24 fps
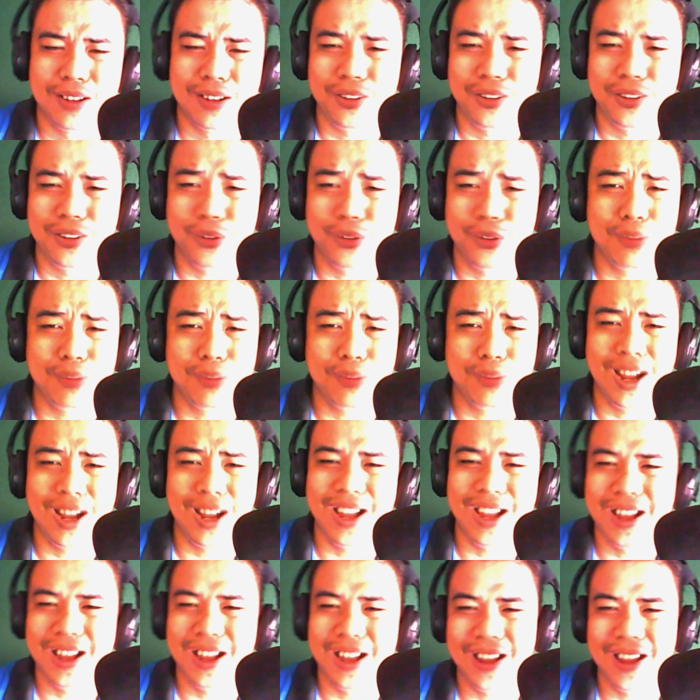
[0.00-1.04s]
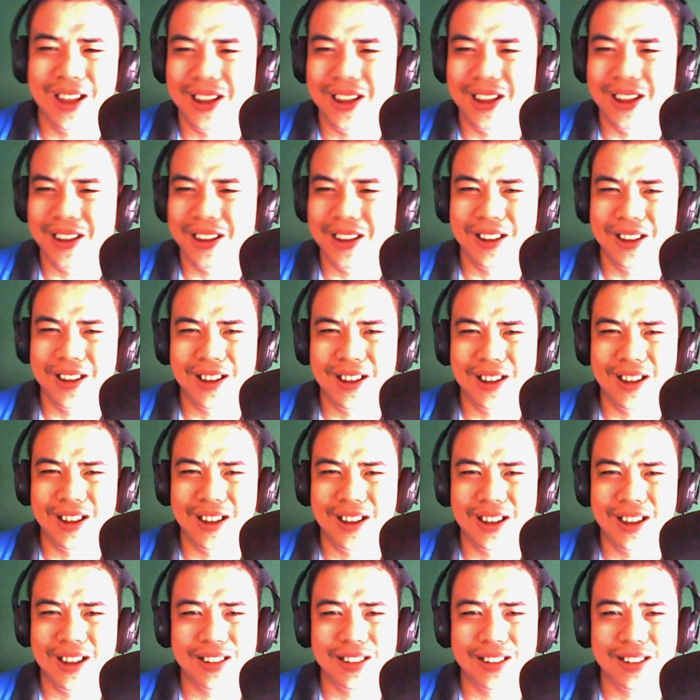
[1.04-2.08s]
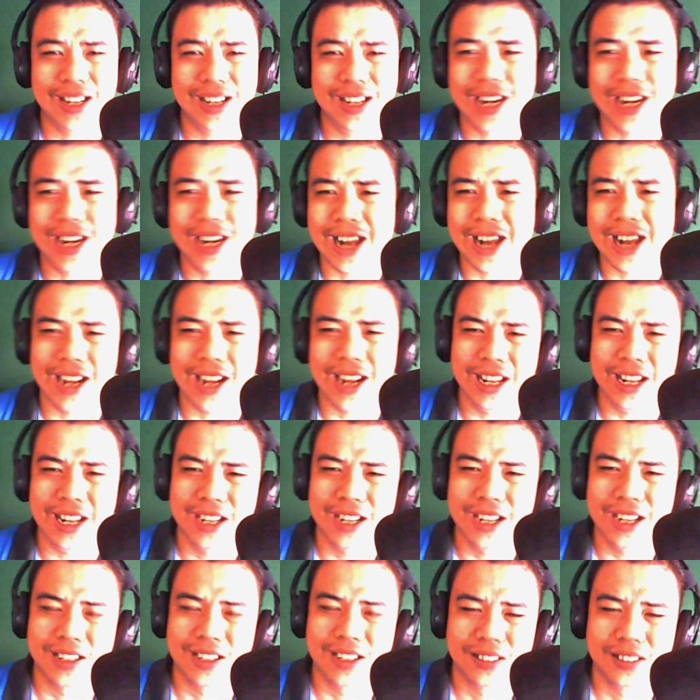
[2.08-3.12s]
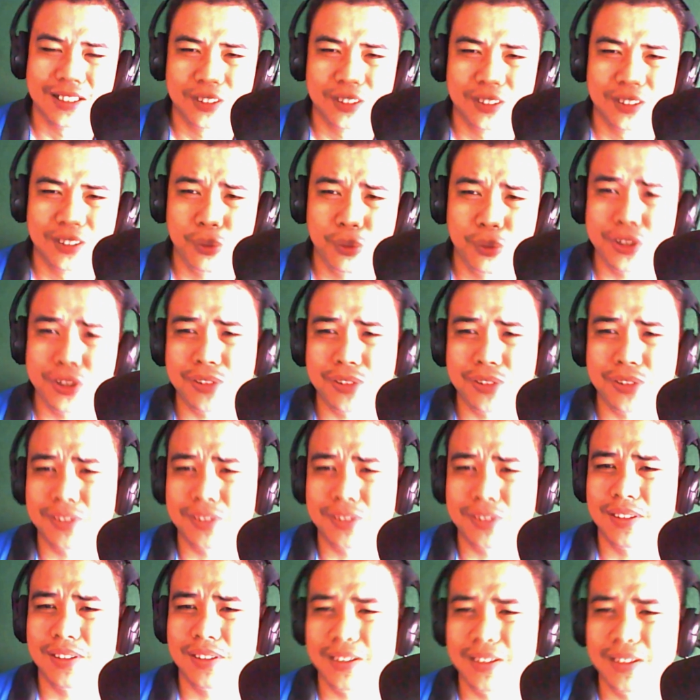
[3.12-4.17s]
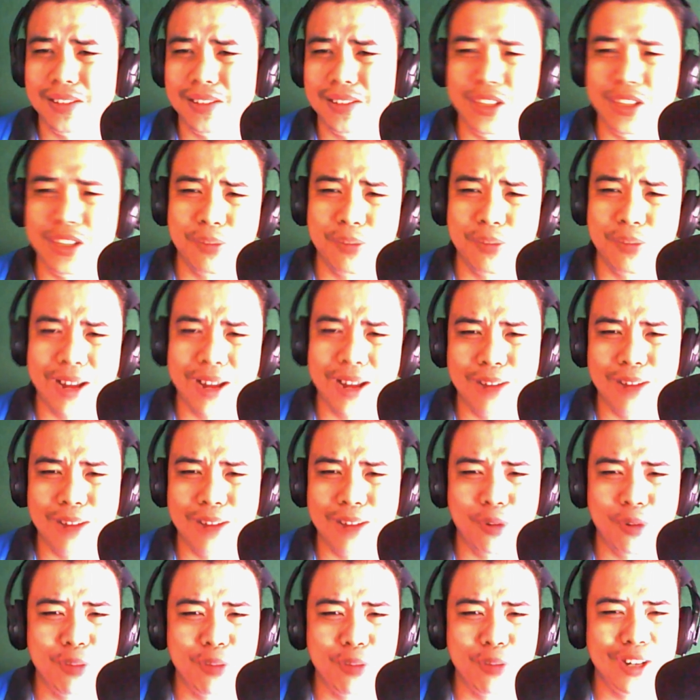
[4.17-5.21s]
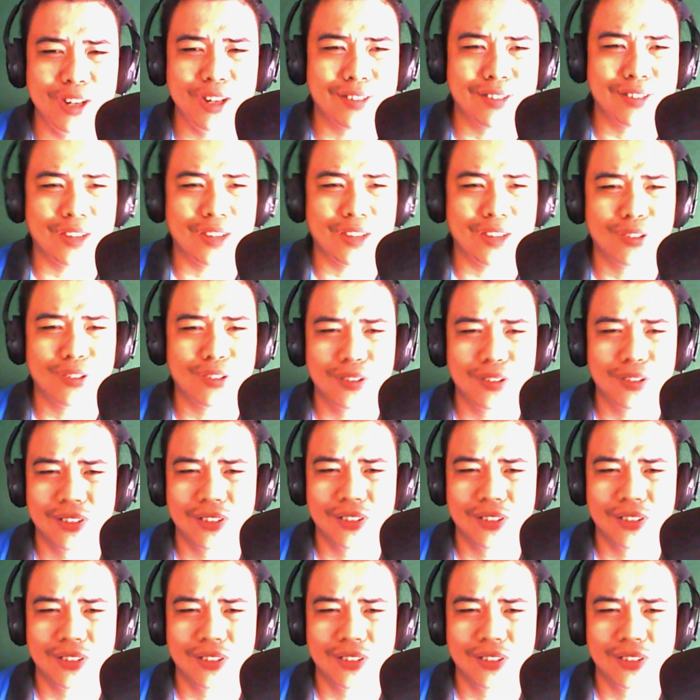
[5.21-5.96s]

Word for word: yung mga nagrarally which is hindi nyo ba alam komunista yun?